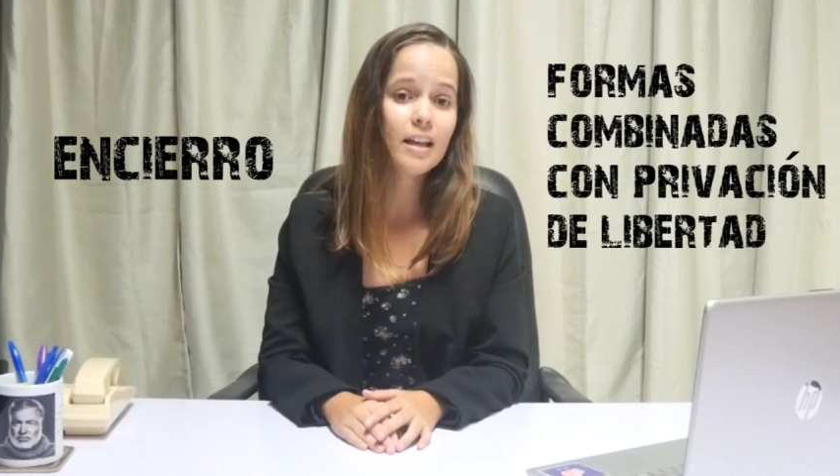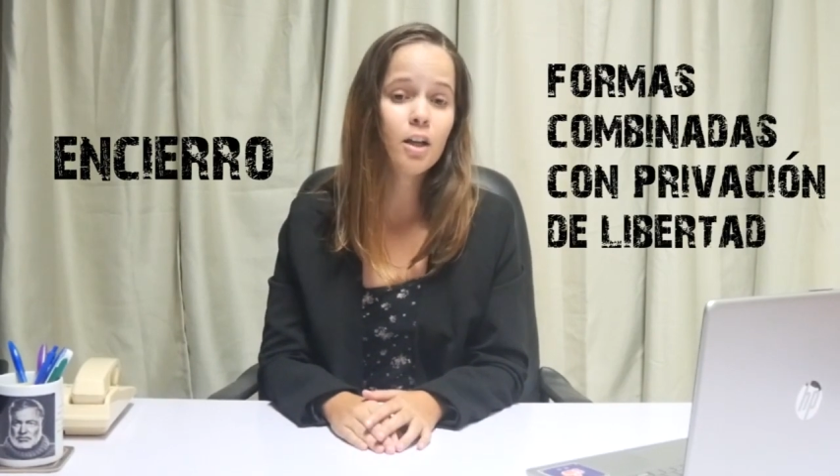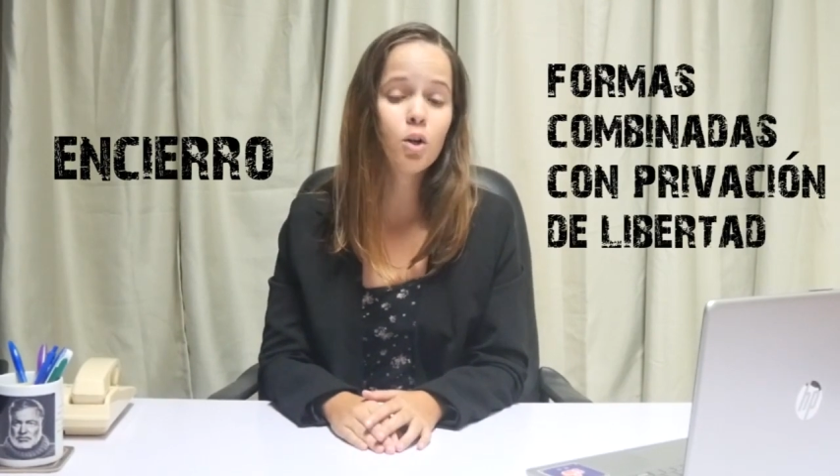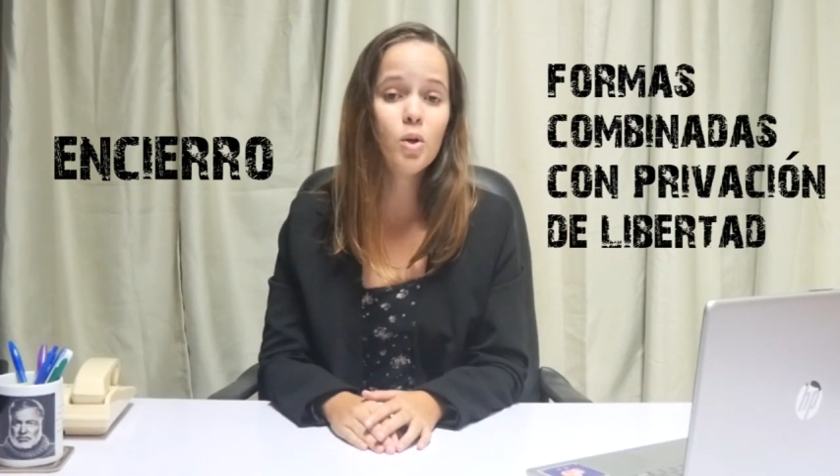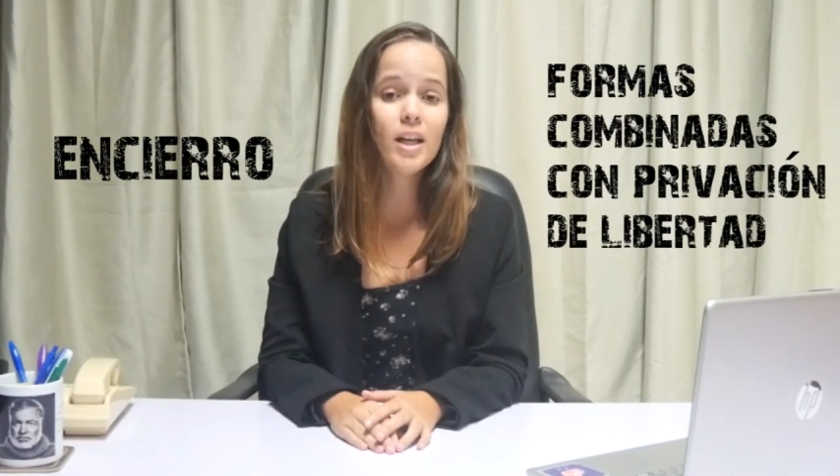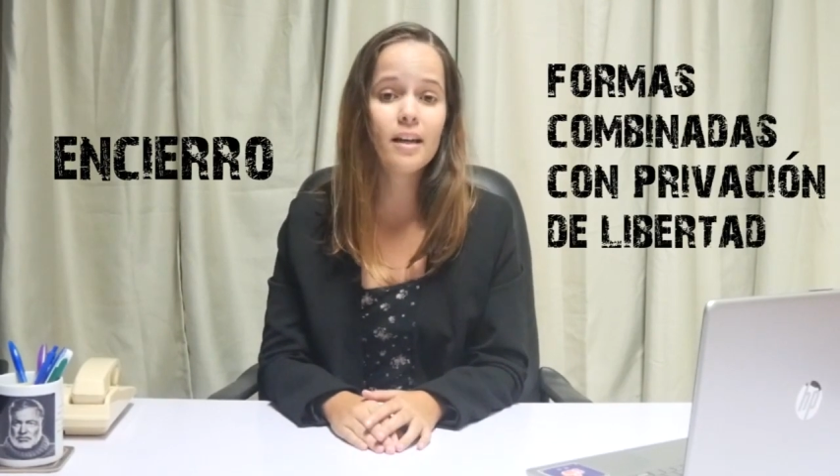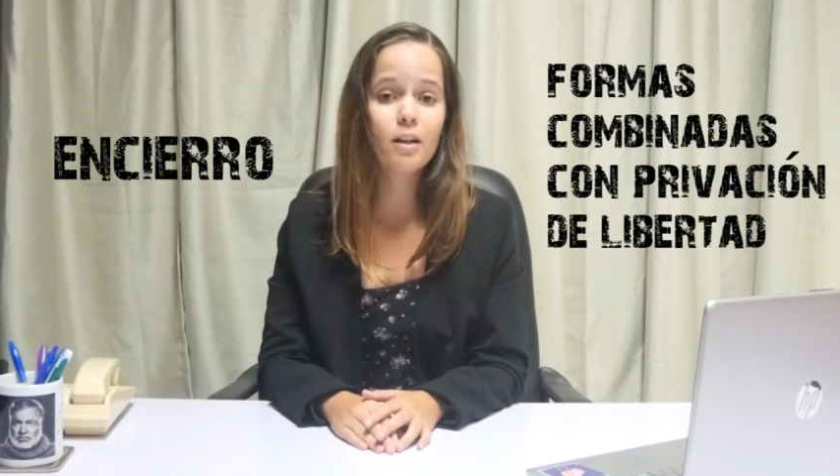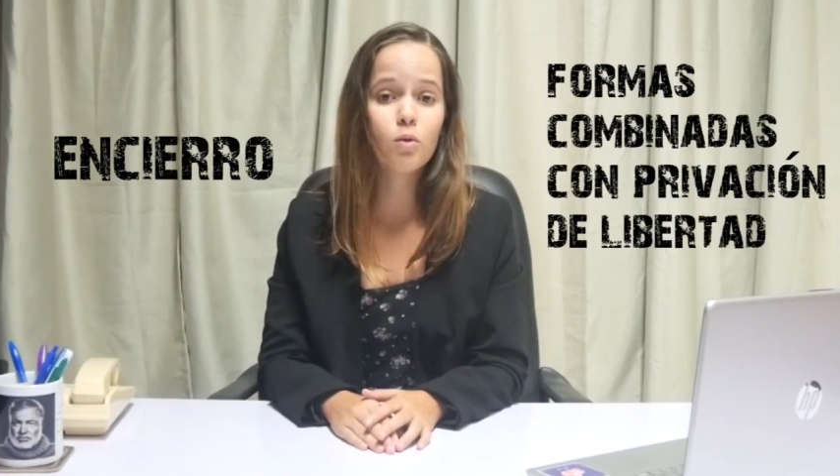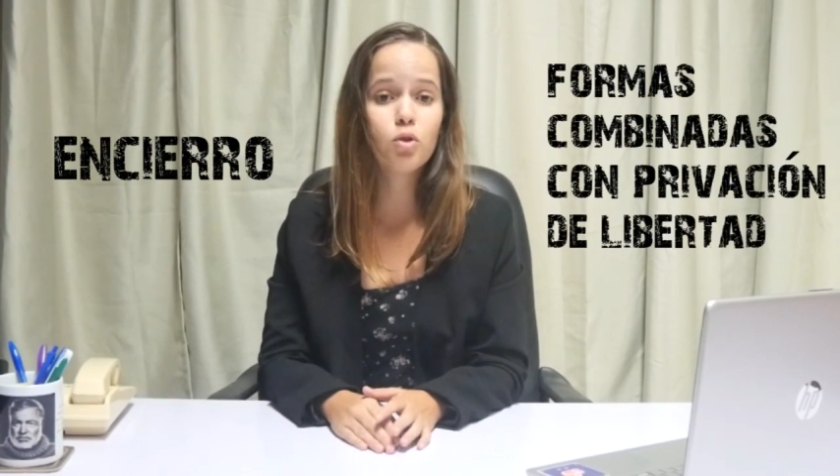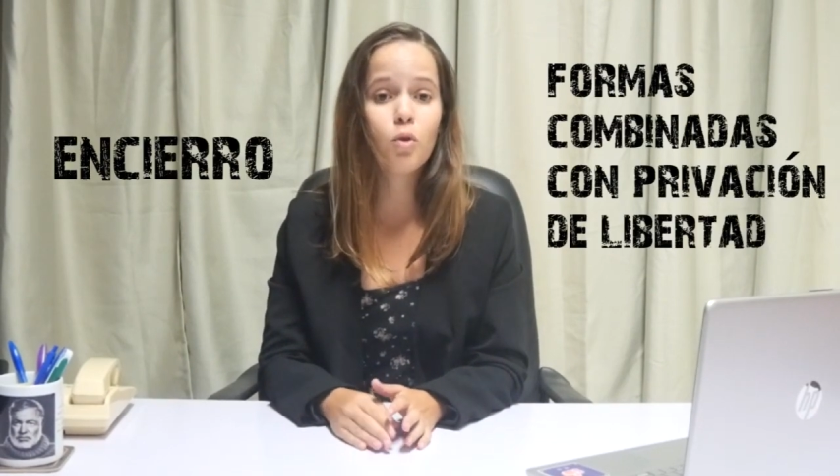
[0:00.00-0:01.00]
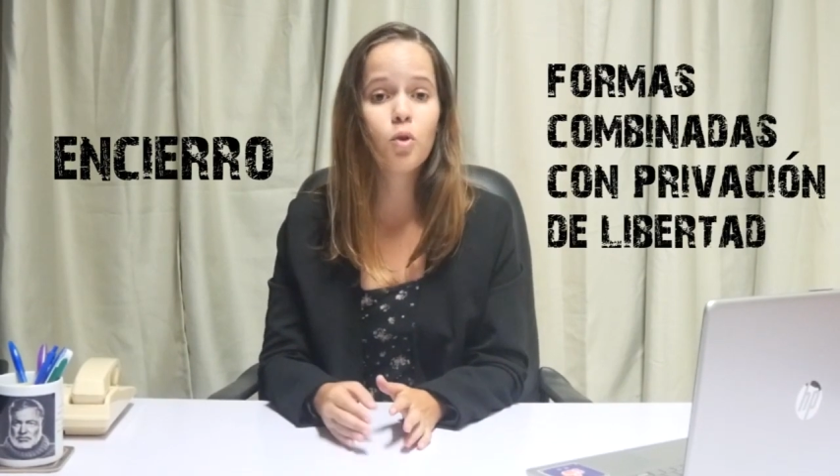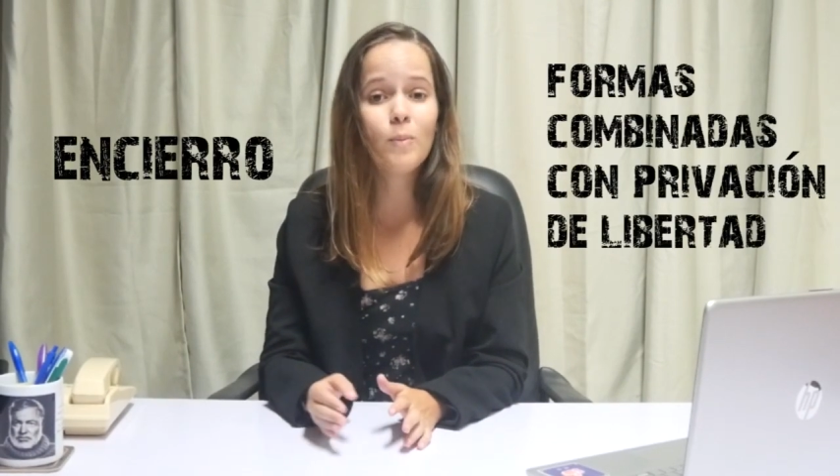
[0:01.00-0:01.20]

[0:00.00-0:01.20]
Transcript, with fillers: que incluye la reclusión